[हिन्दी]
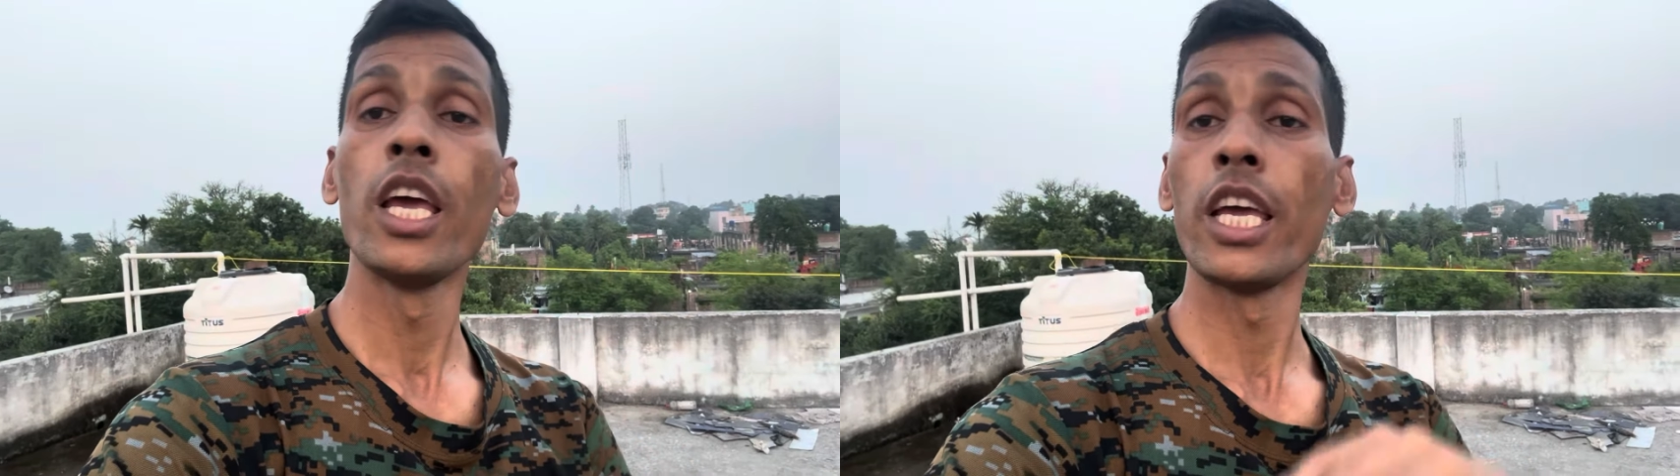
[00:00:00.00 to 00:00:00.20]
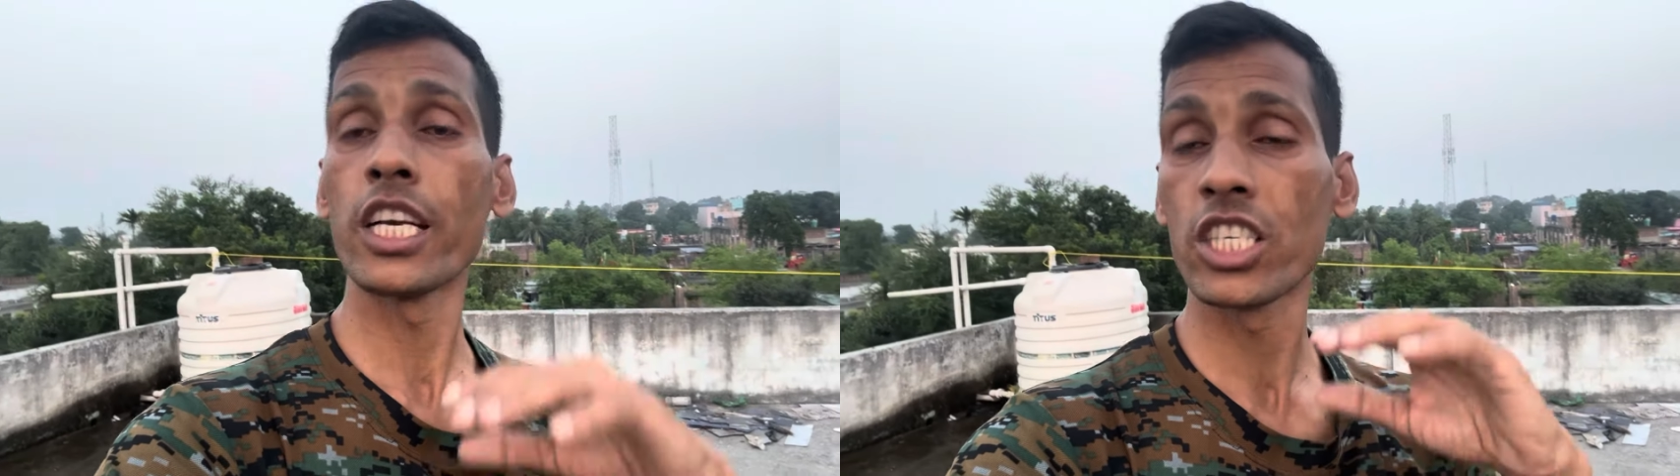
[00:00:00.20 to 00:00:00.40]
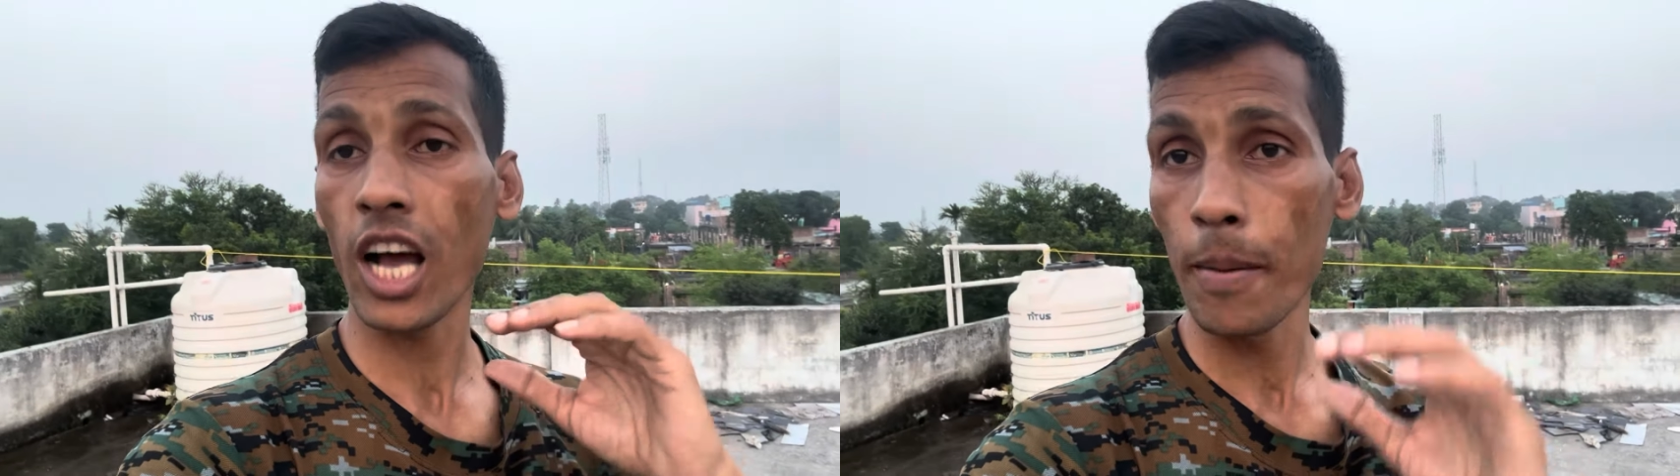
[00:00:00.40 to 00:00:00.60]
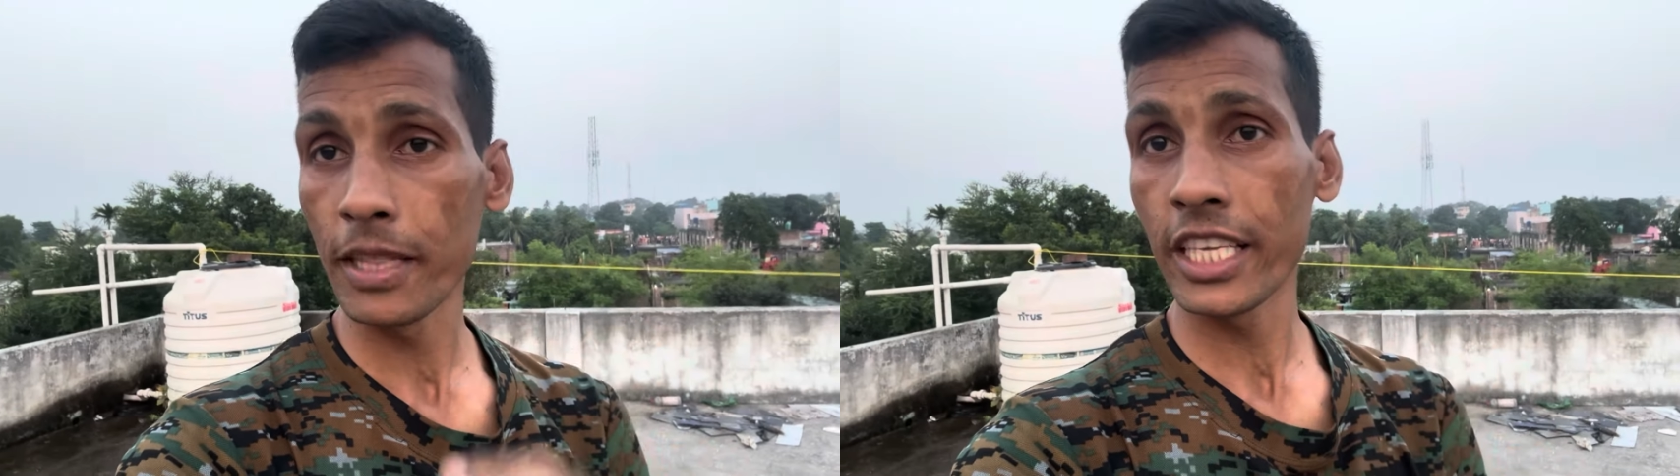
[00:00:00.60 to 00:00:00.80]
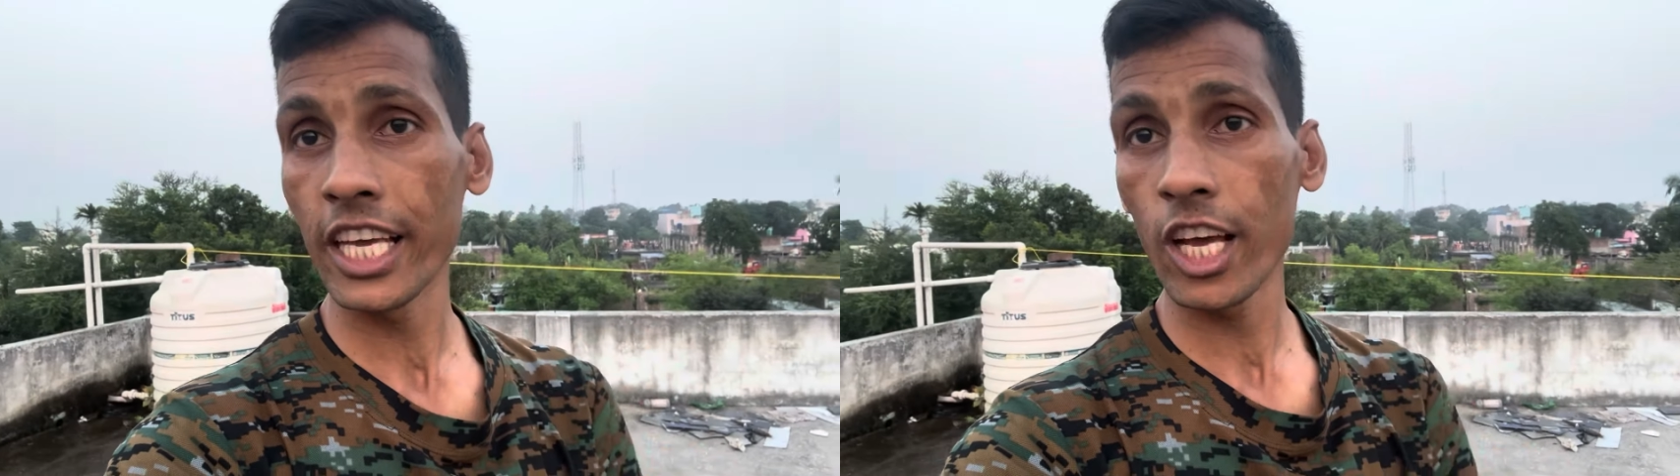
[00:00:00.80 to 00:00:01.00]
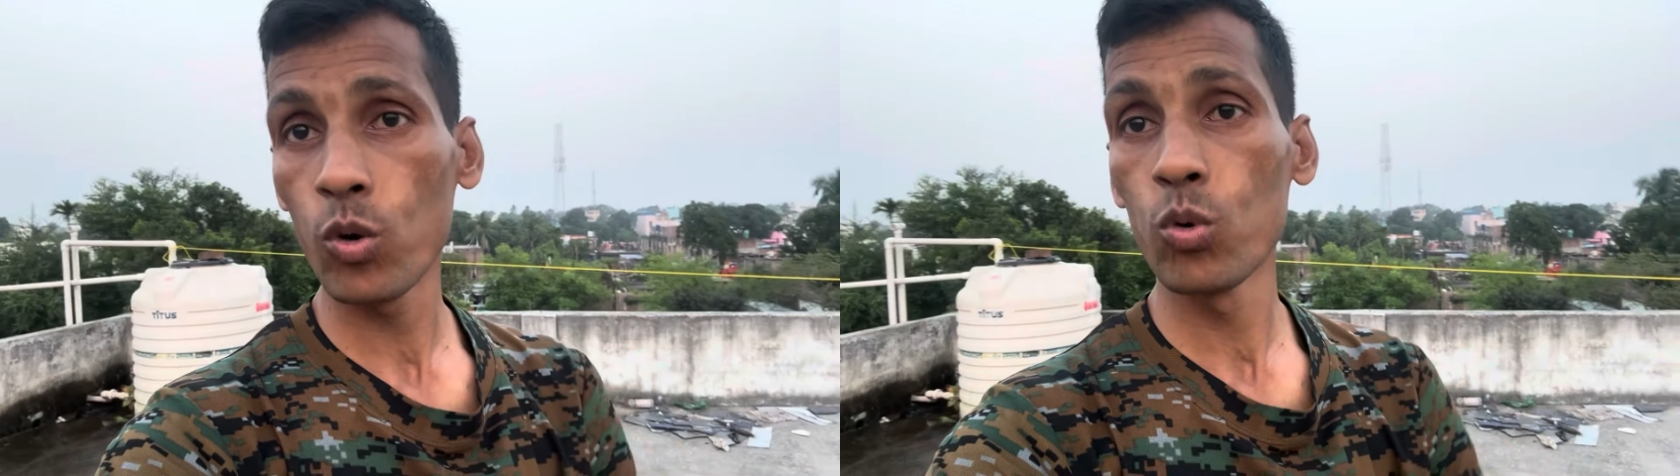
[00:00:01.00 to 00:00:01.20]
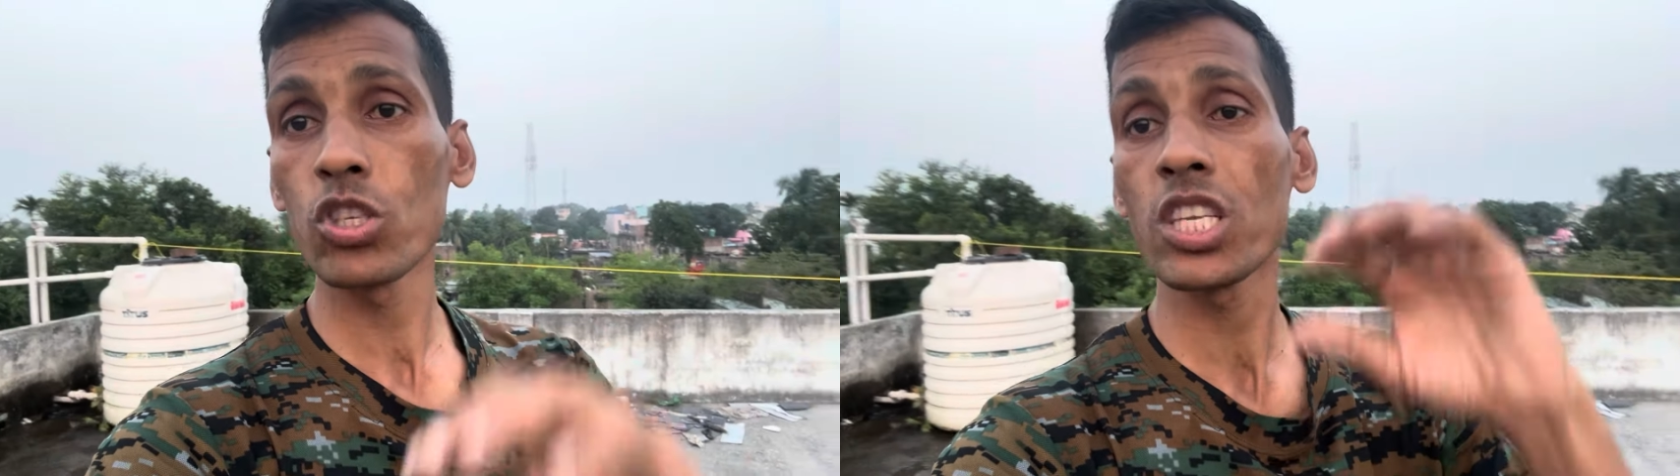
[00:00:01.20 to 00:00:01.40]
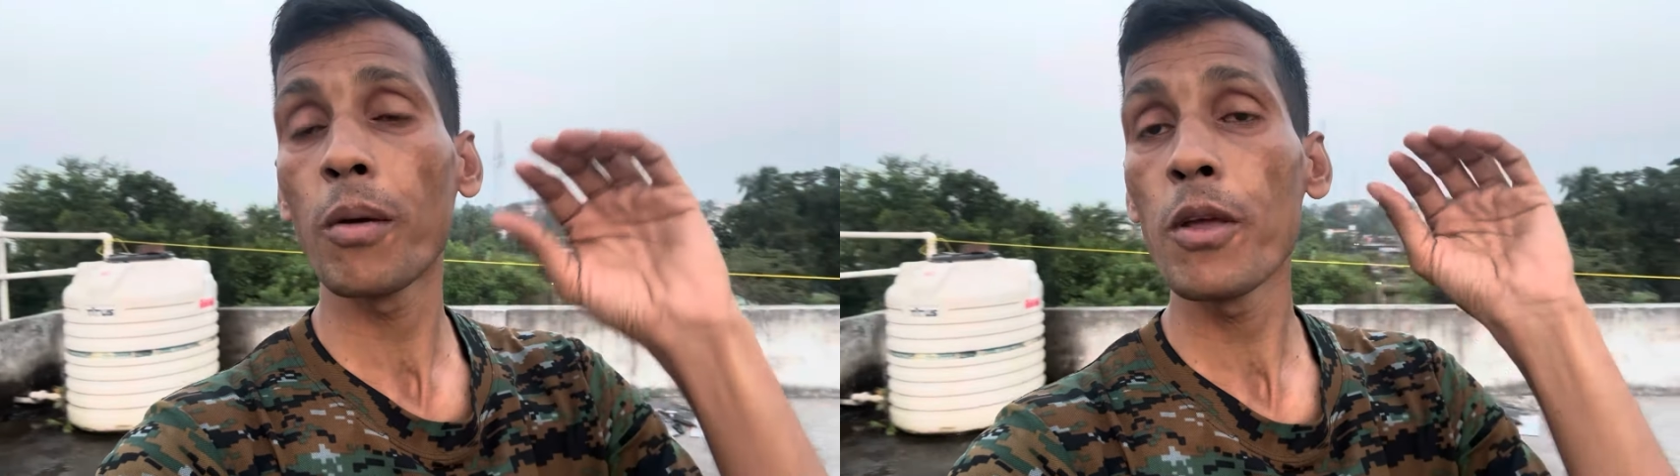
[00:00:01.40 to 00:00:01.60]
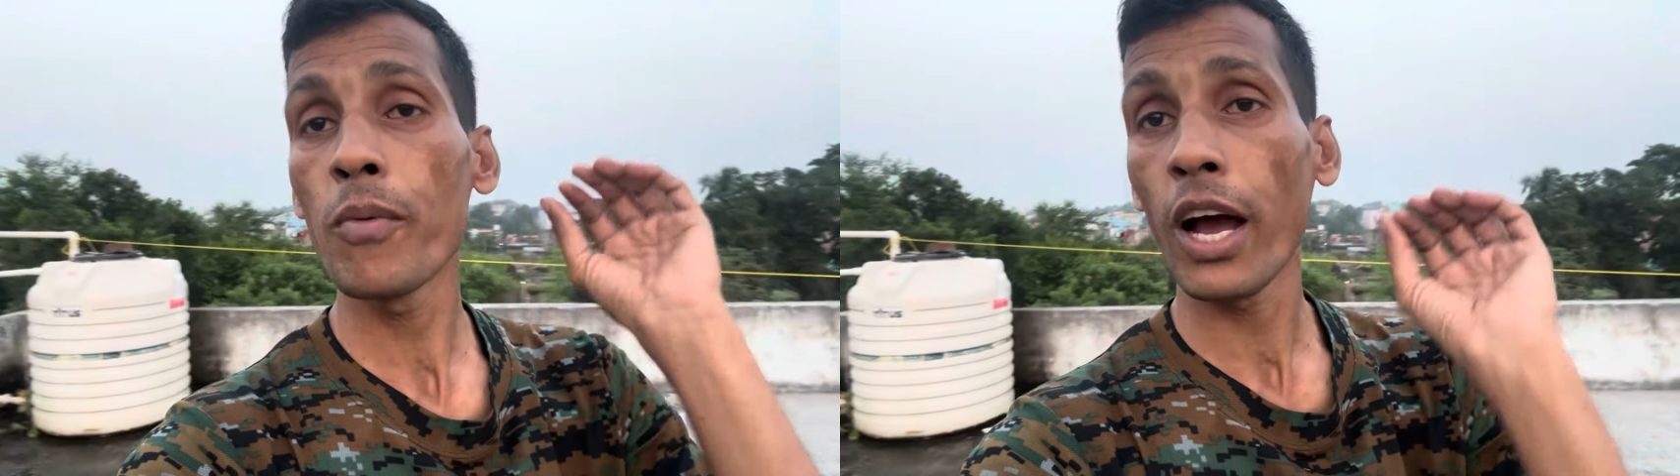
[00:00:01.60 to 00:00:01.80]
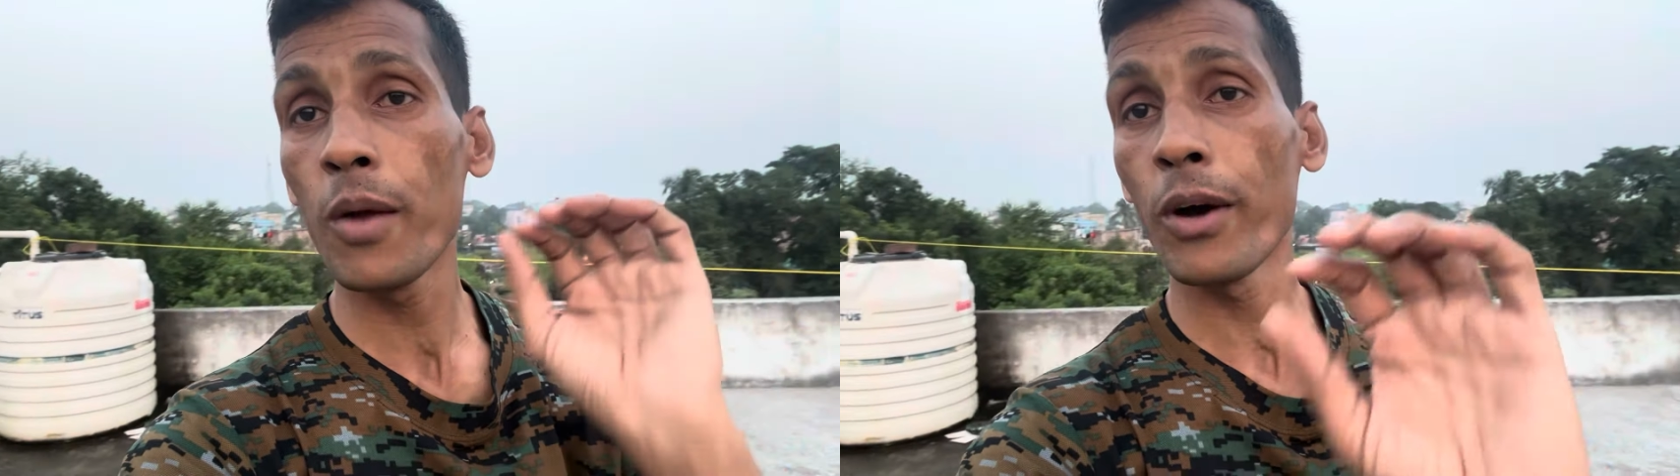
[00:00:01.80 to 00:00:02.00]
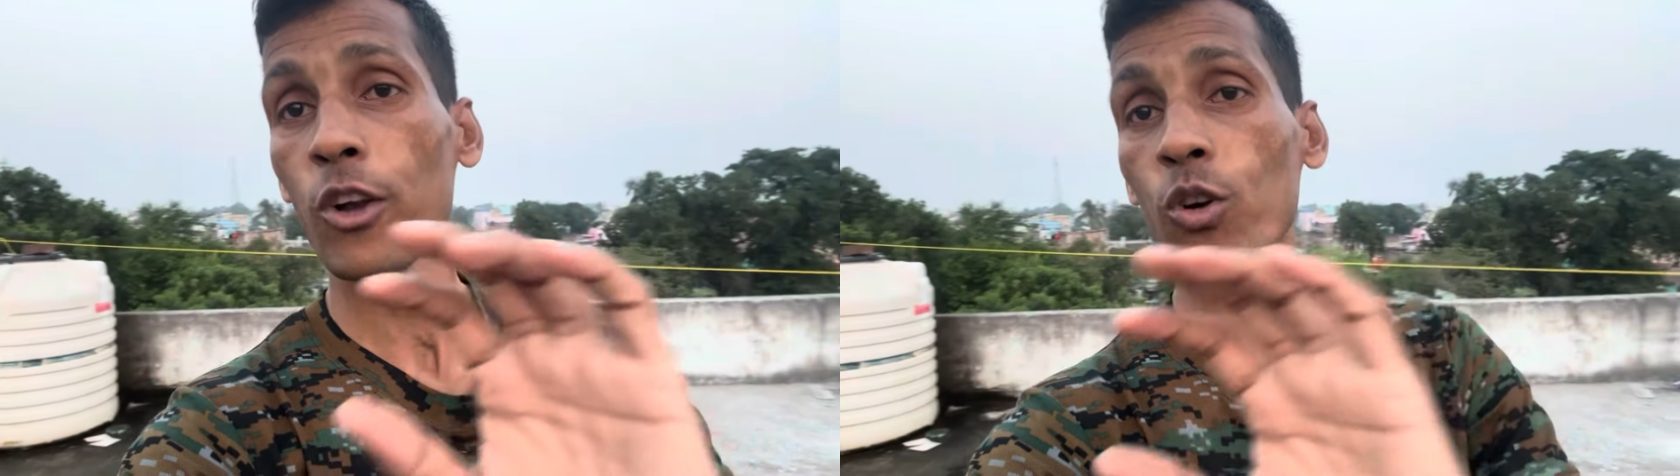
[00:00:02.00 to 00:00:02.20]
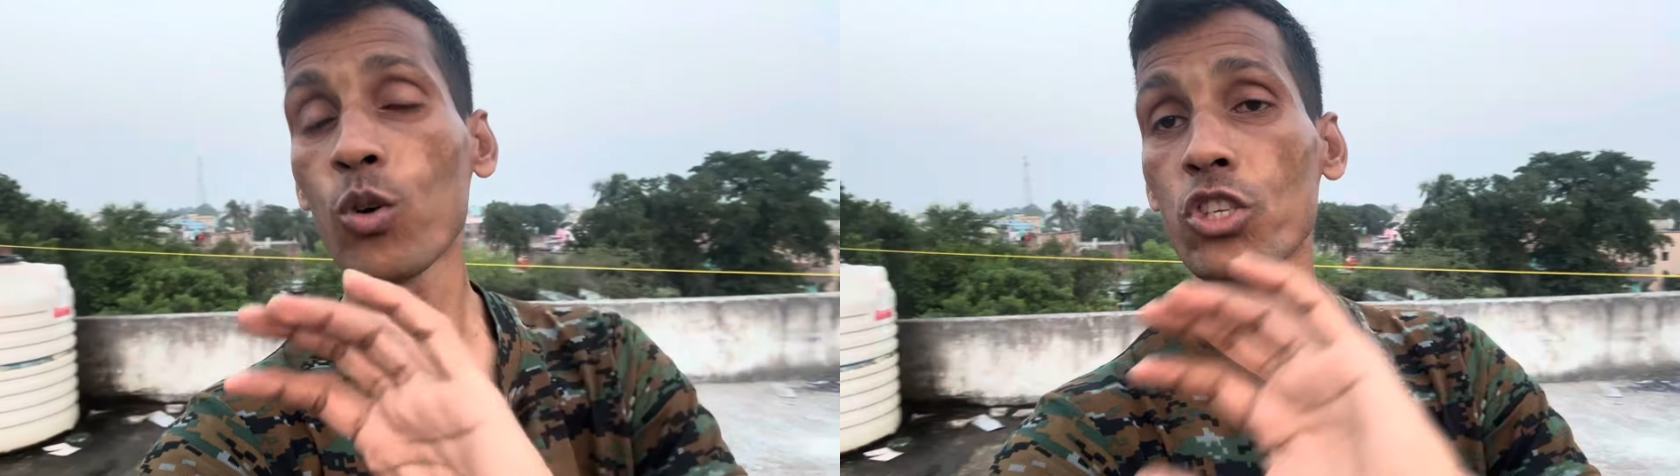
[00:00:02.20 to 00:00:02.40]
एग्जाम दिए हैं उन सभी भाई बहनों को